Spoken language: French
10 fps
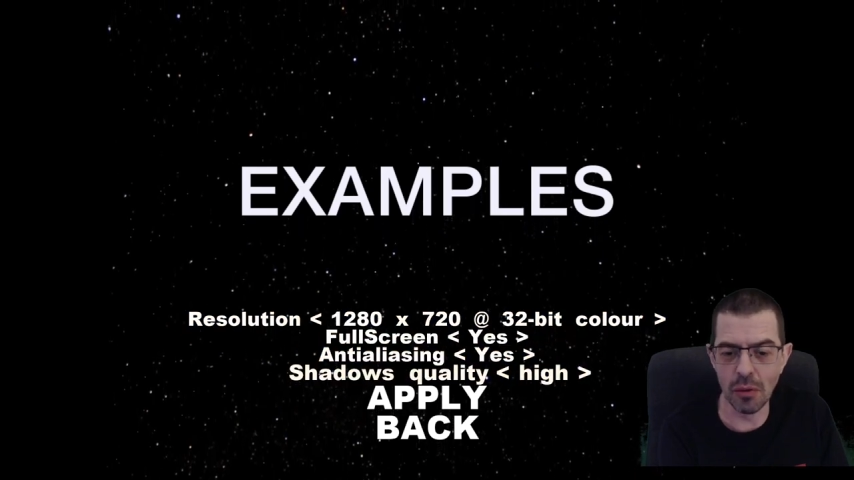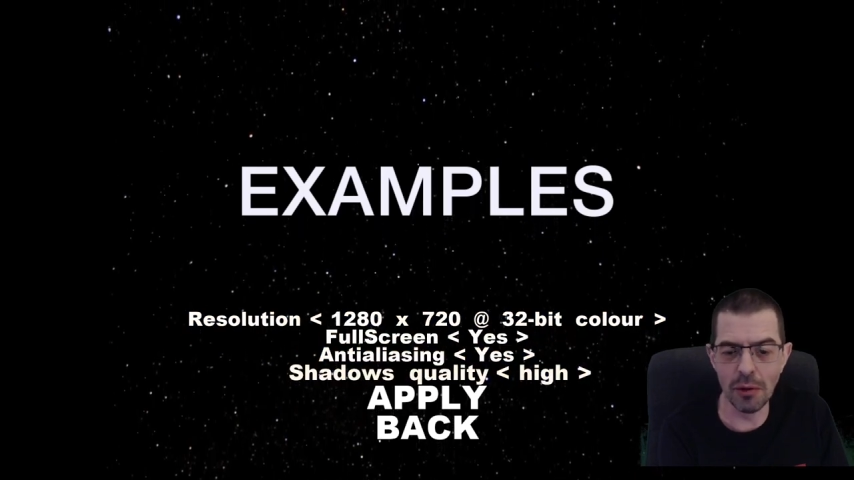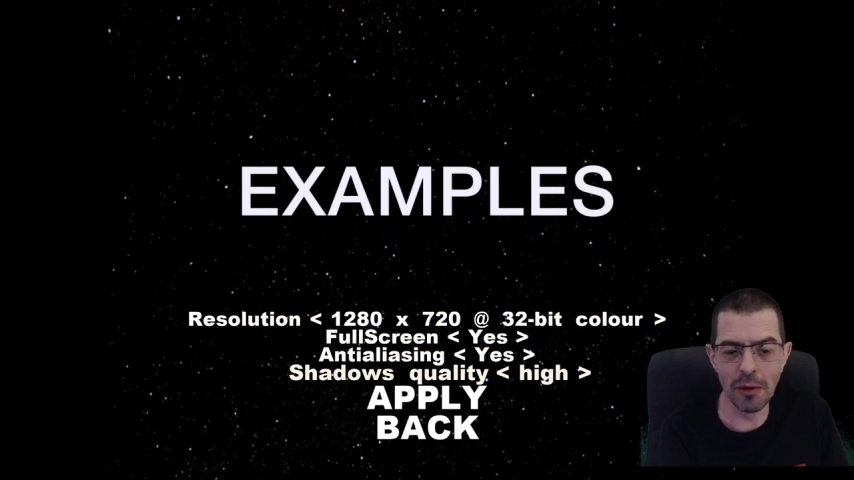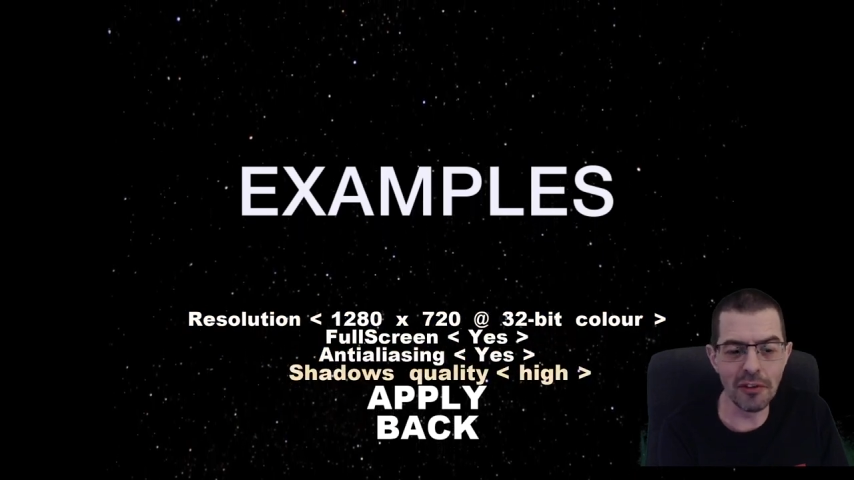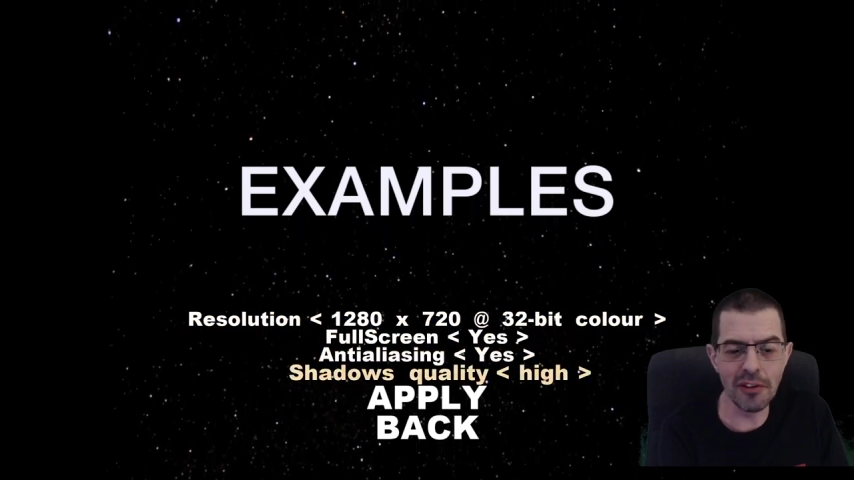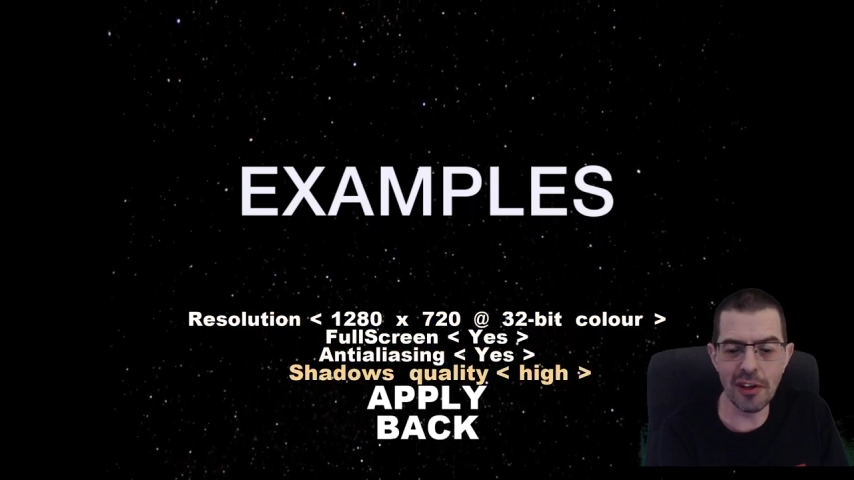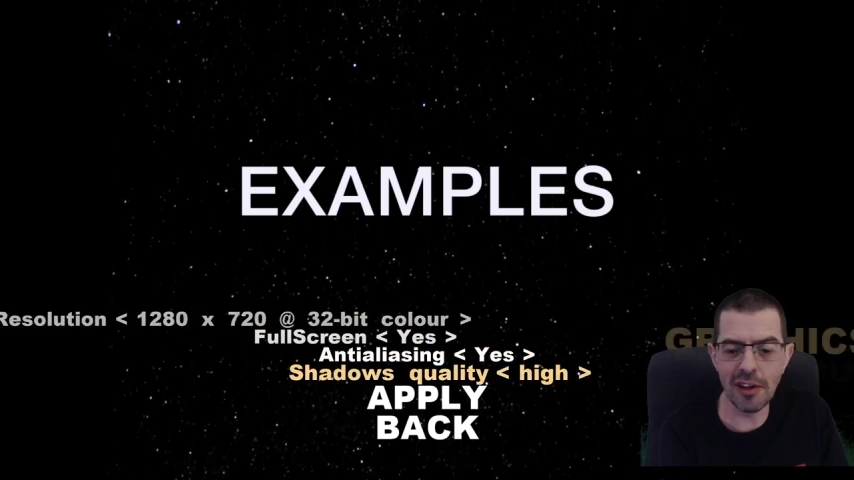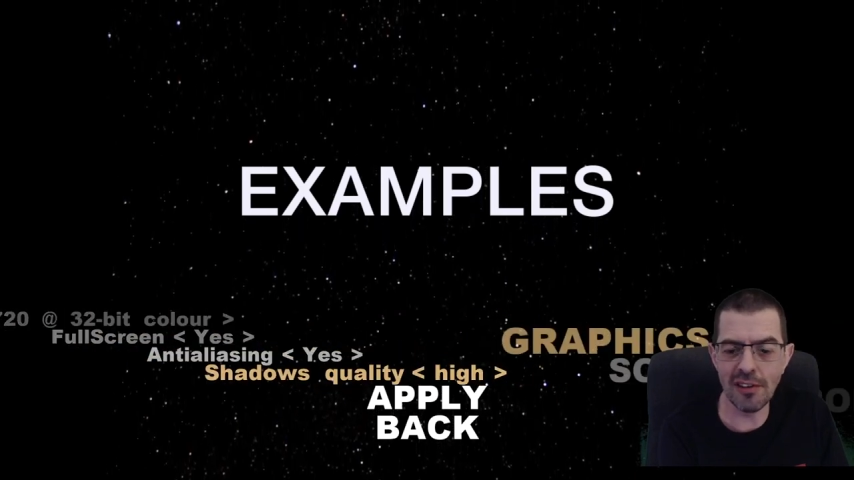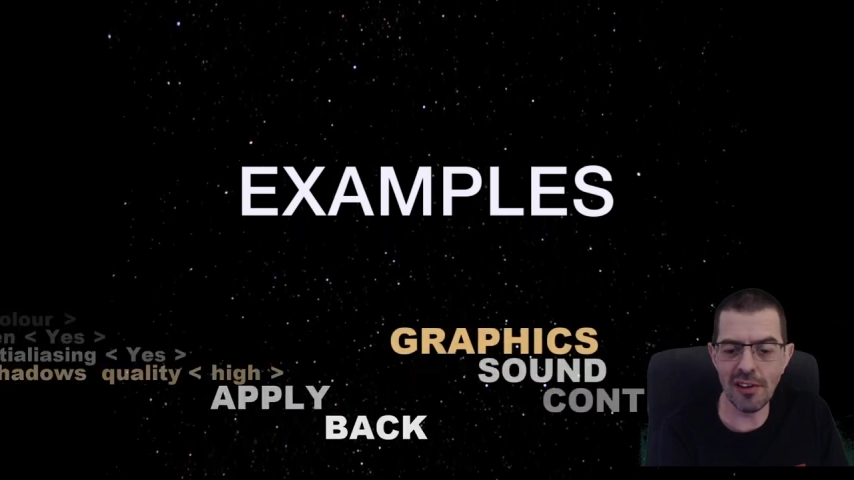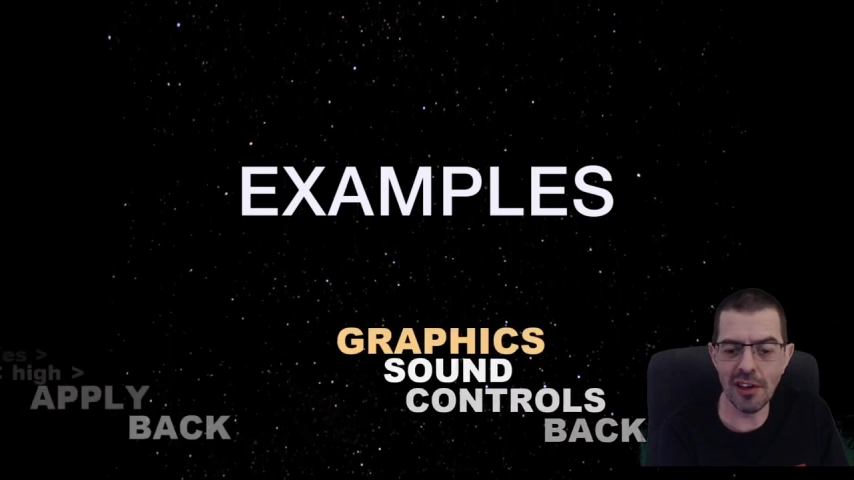de
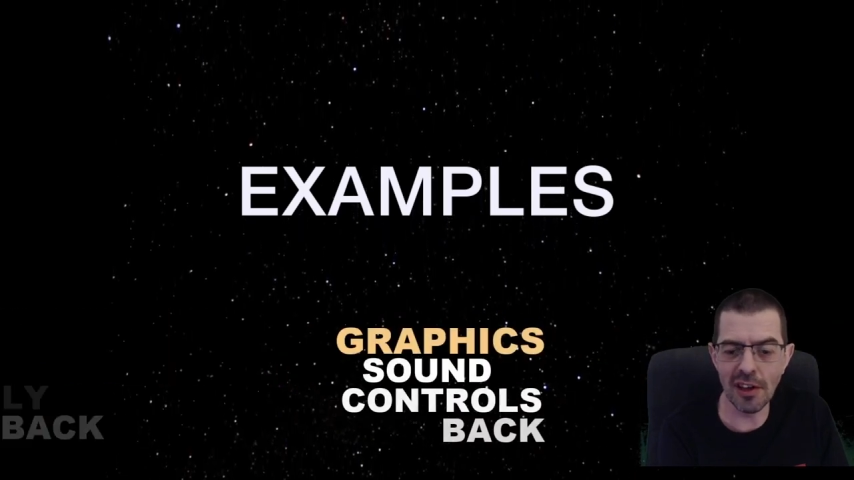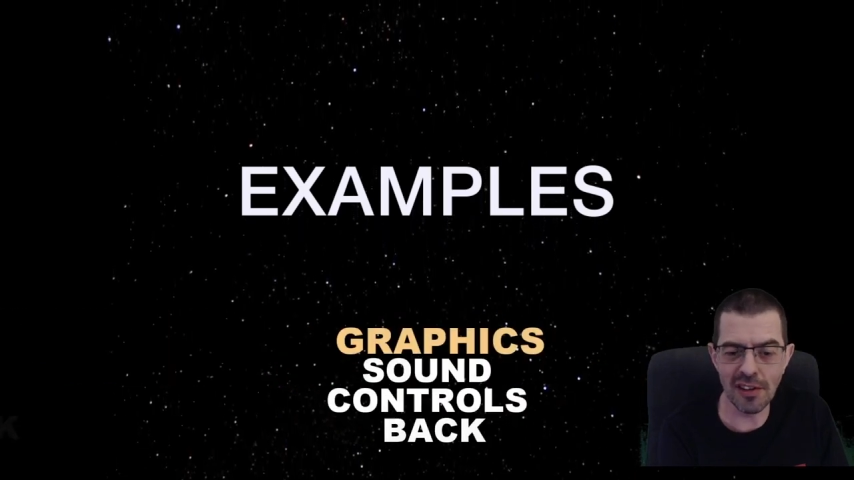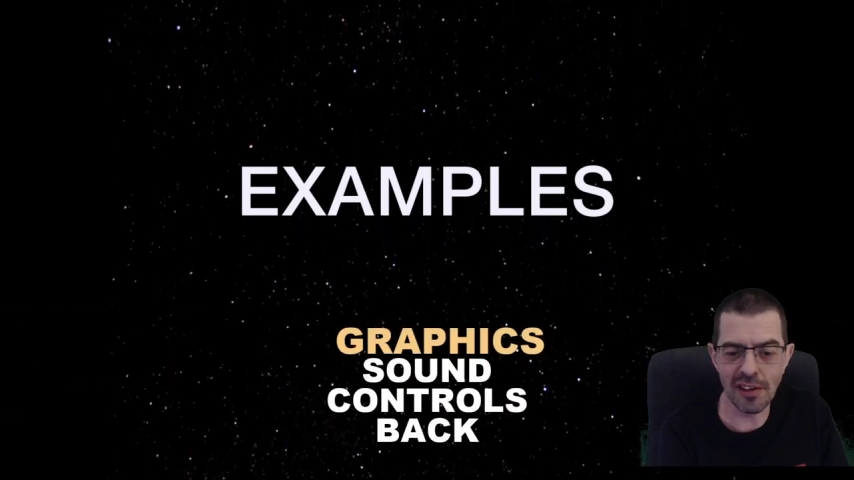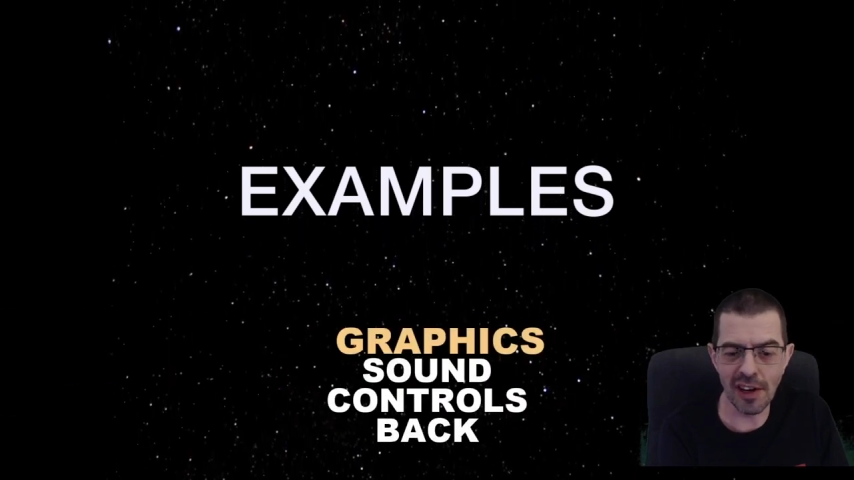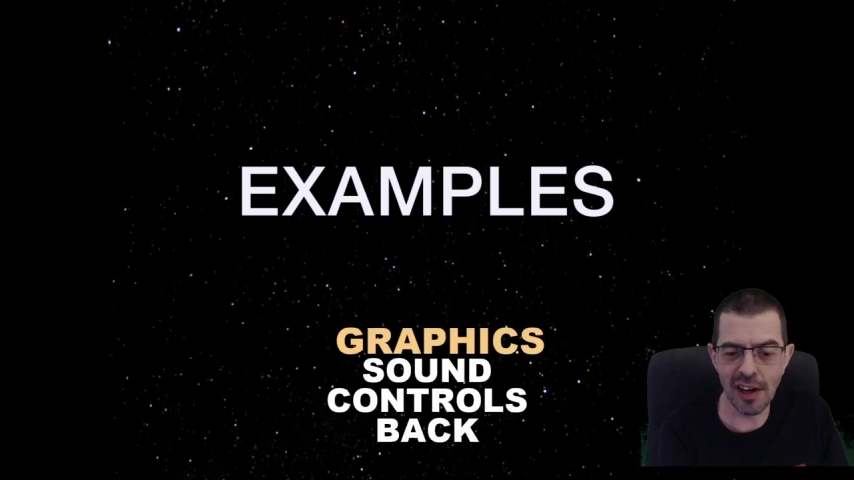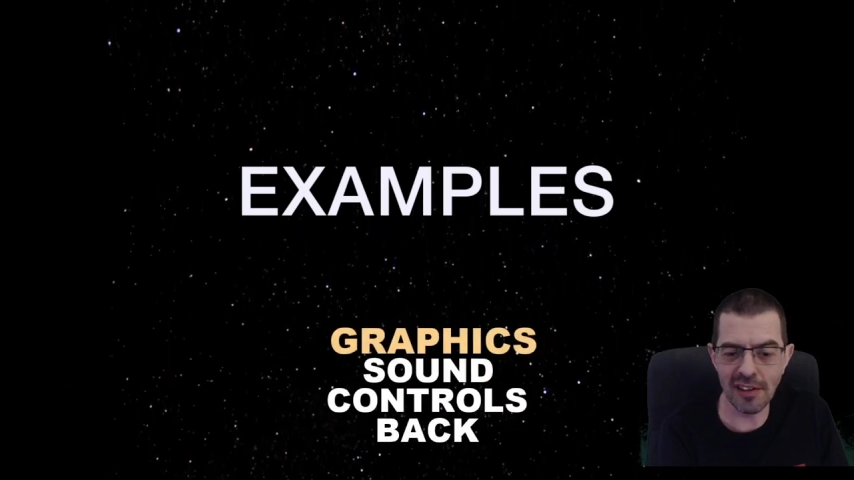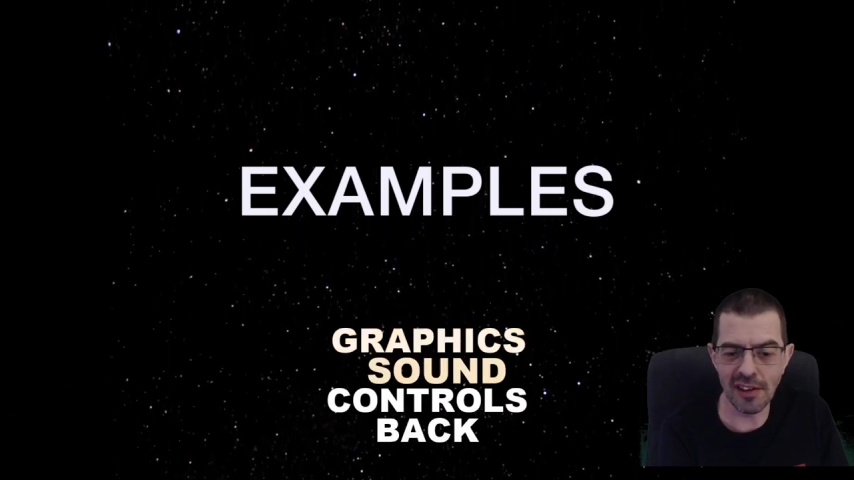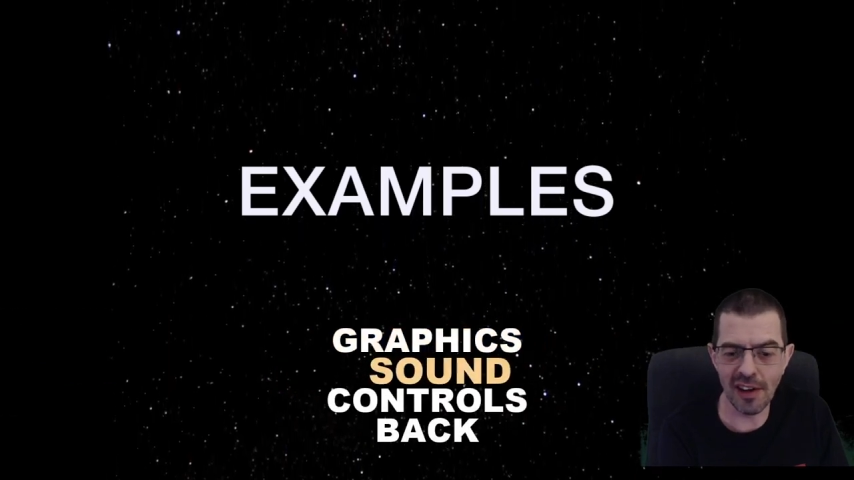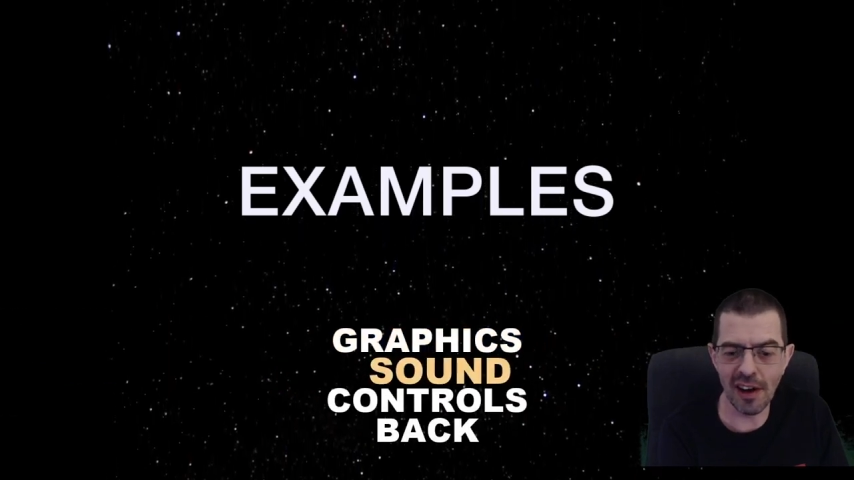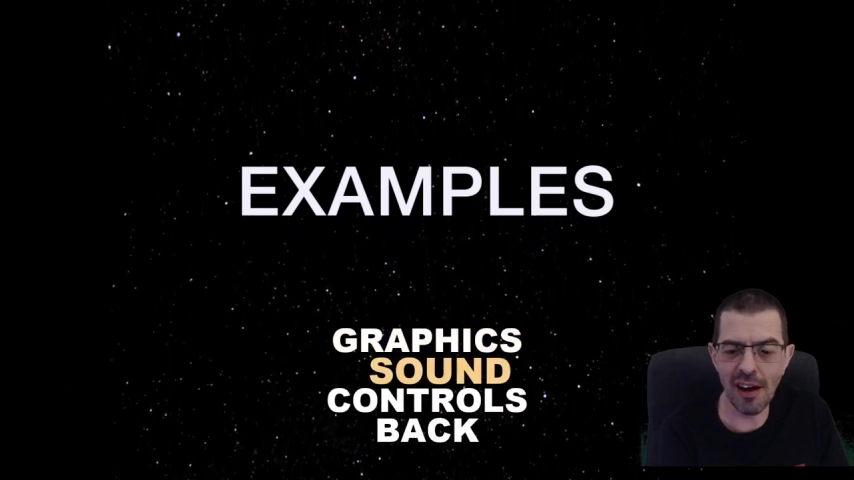l'anti-aliasing, etc., etc.